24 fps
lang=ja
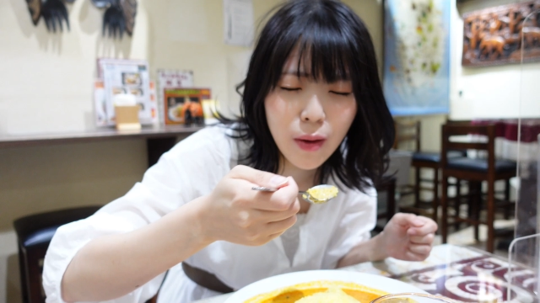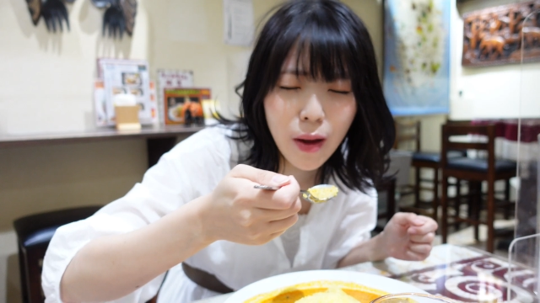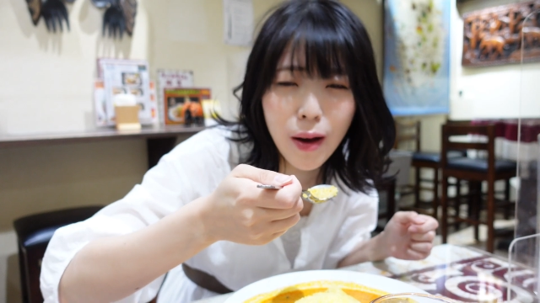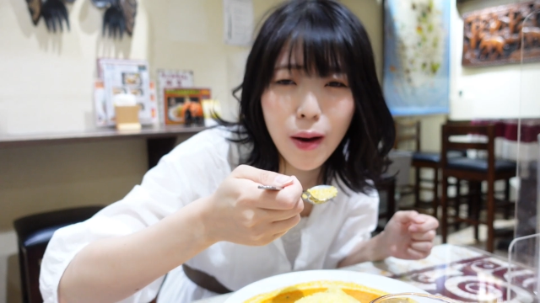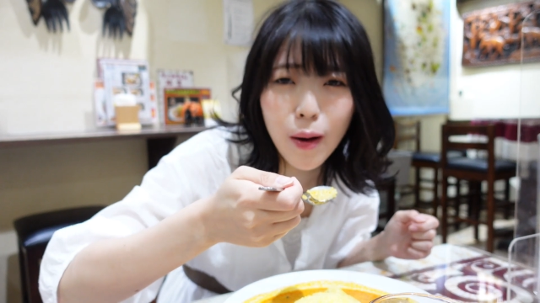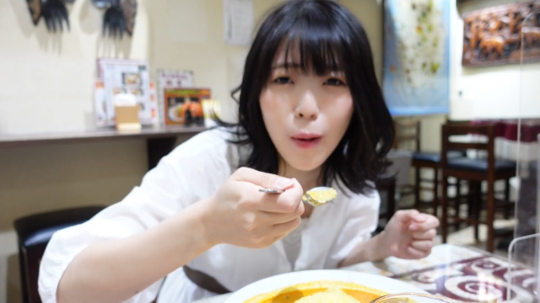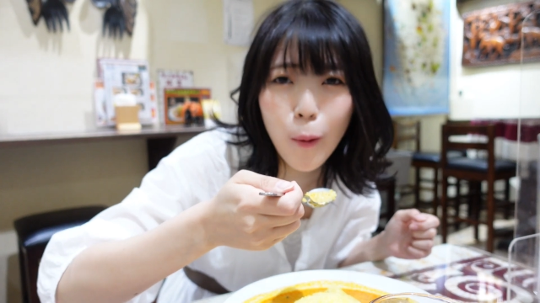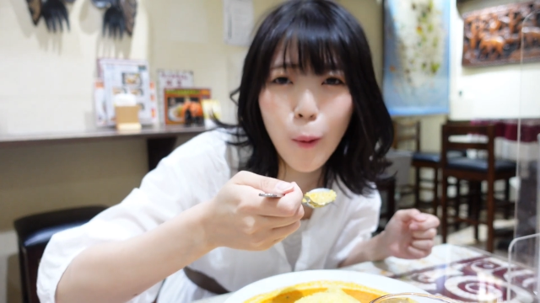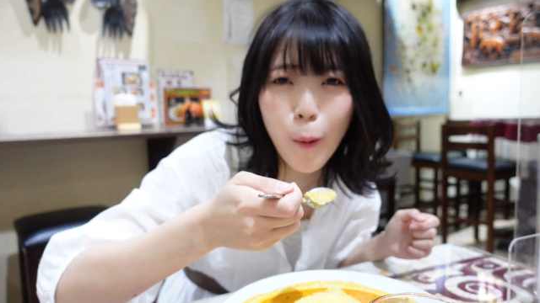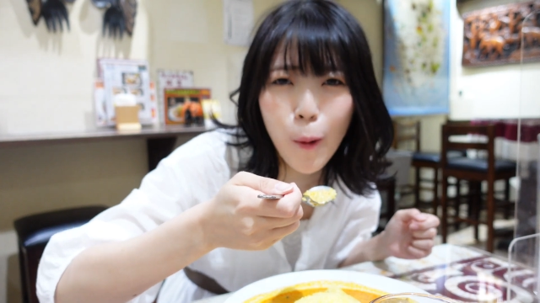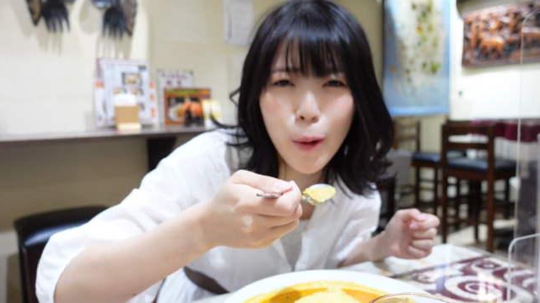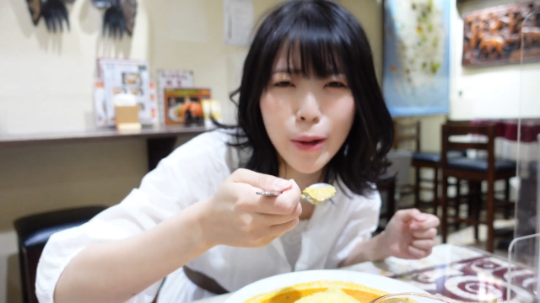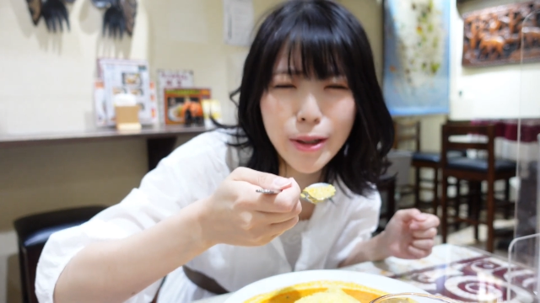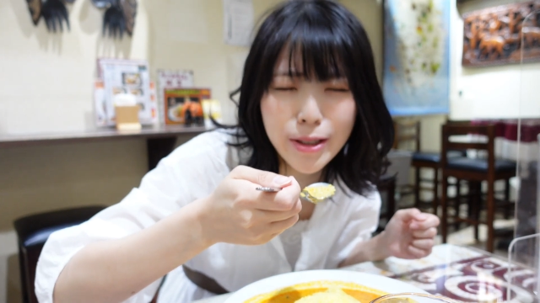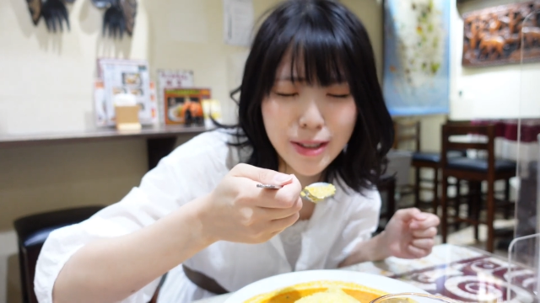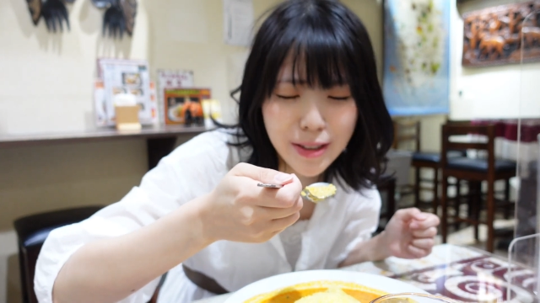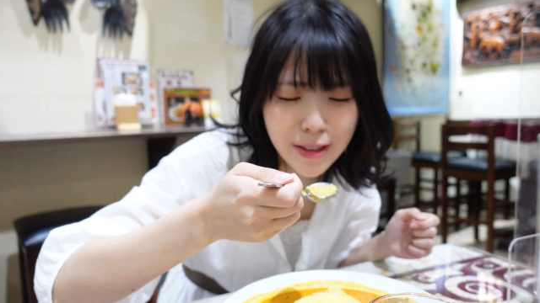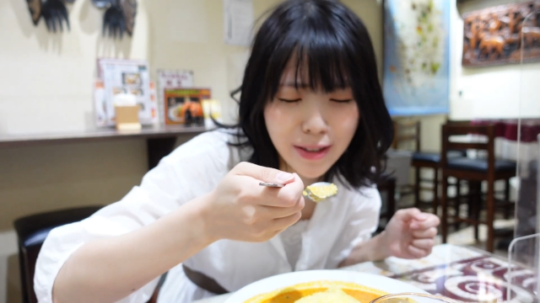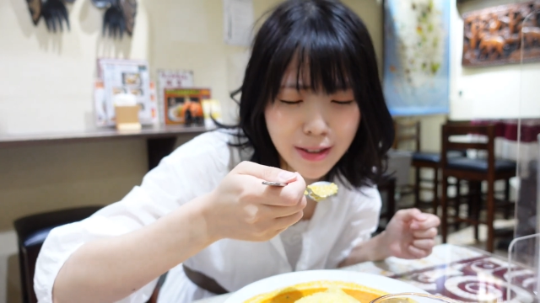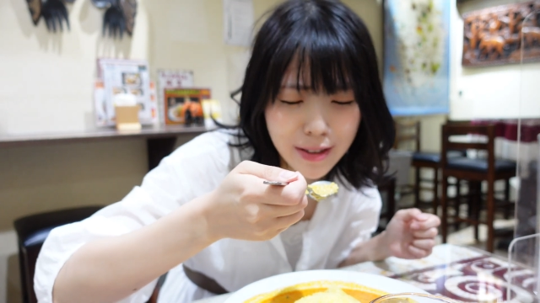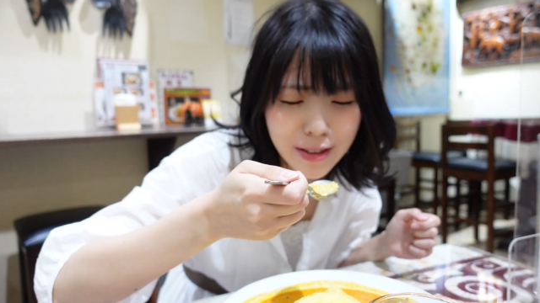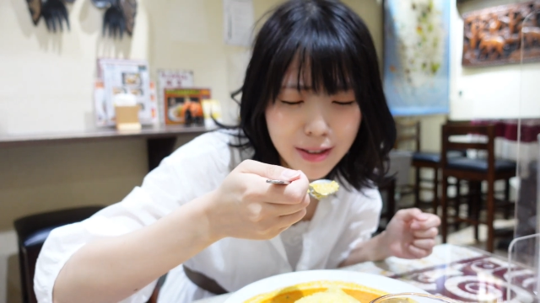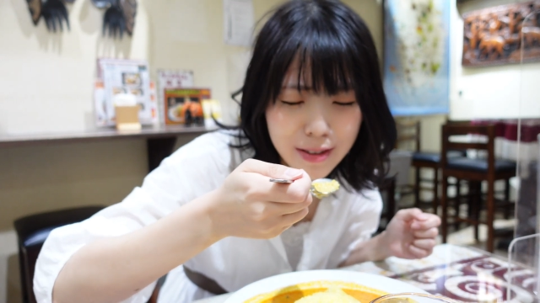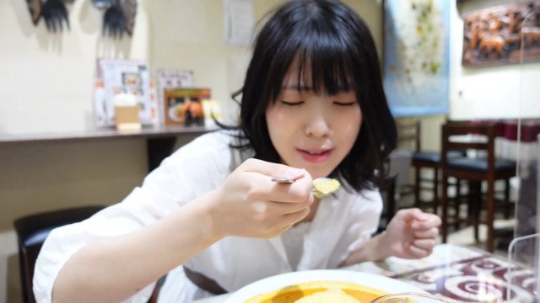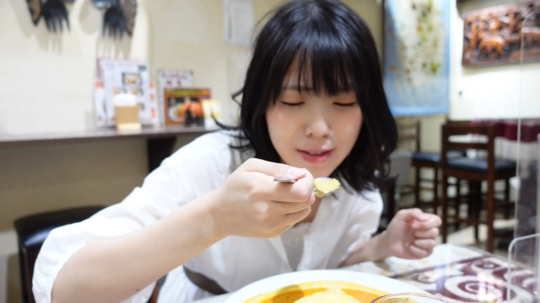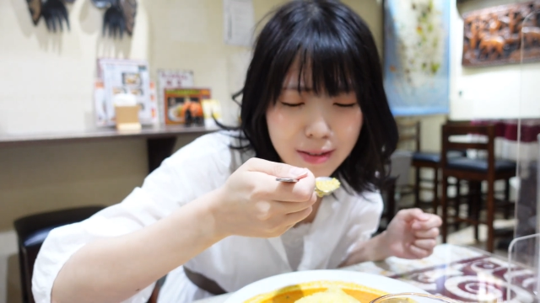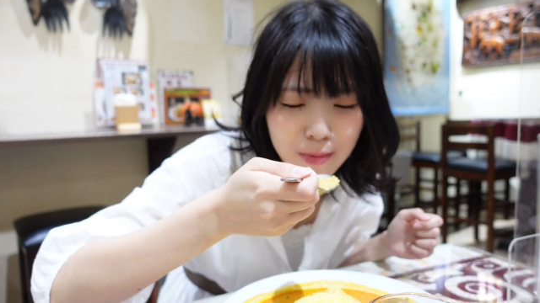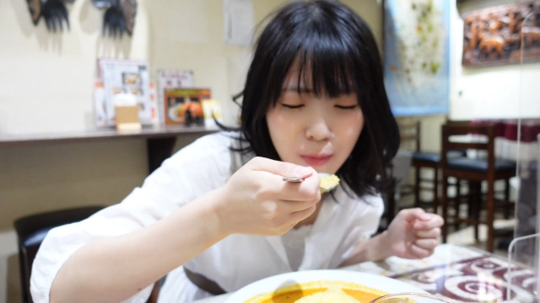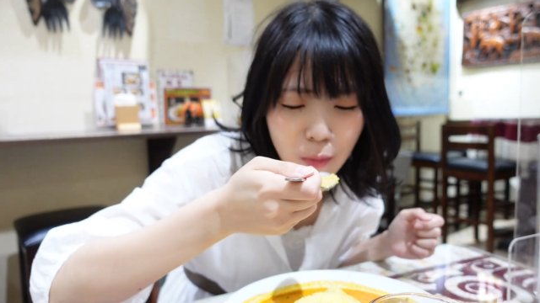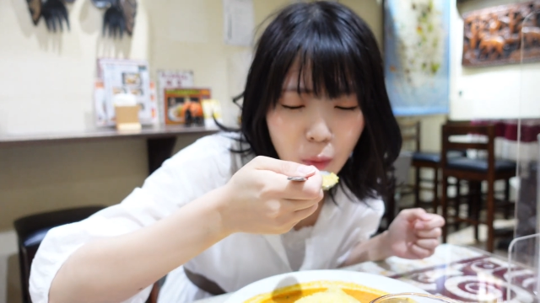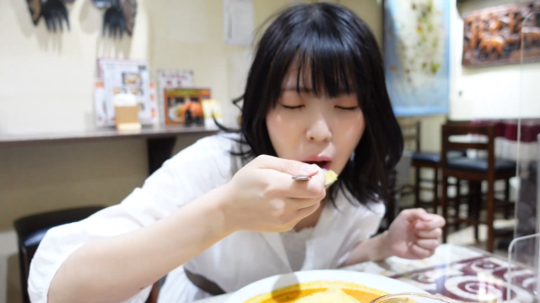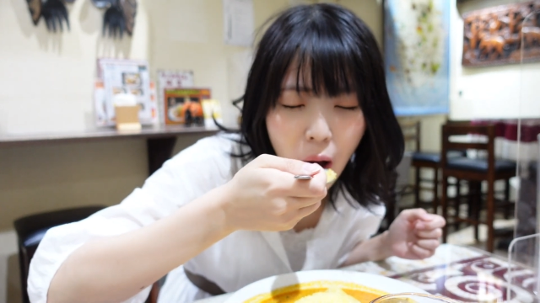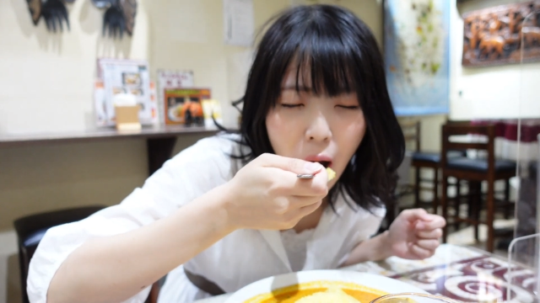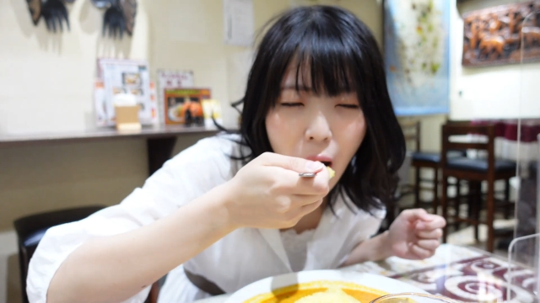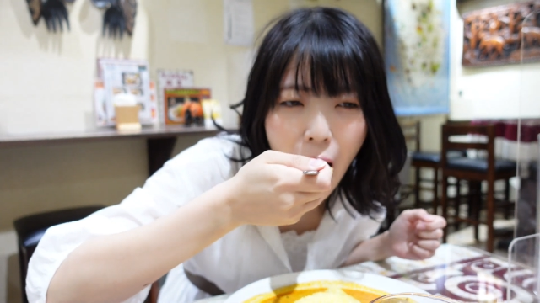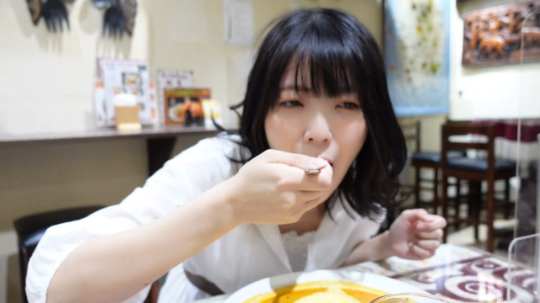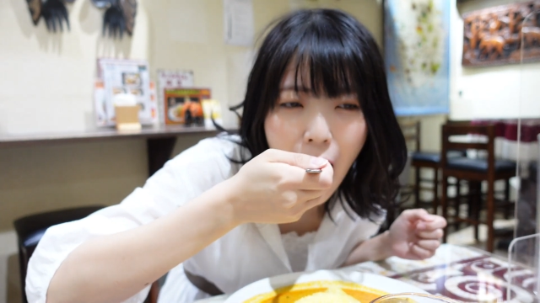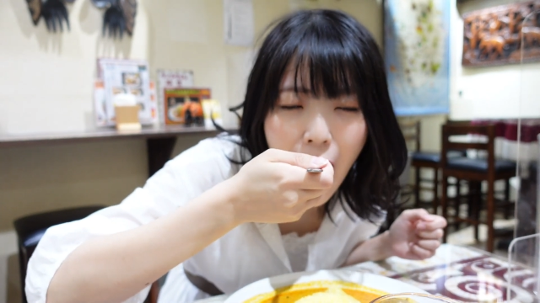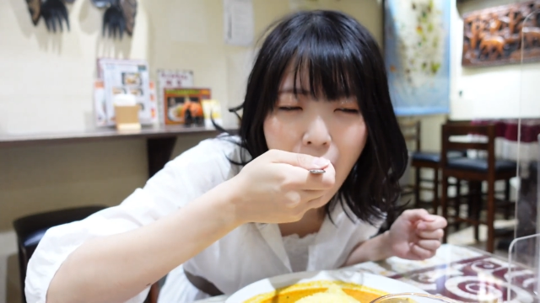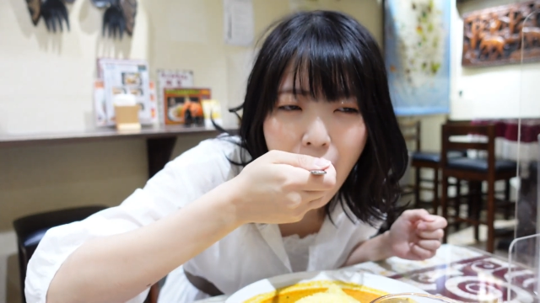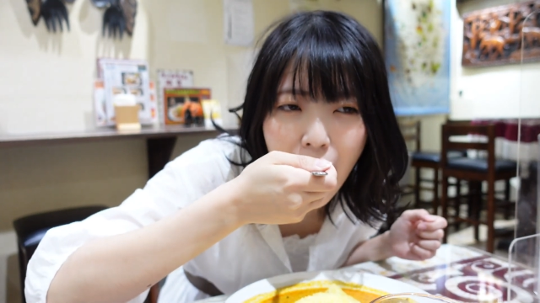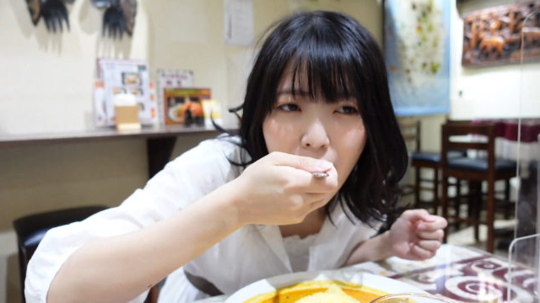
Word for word: ね、本当にここの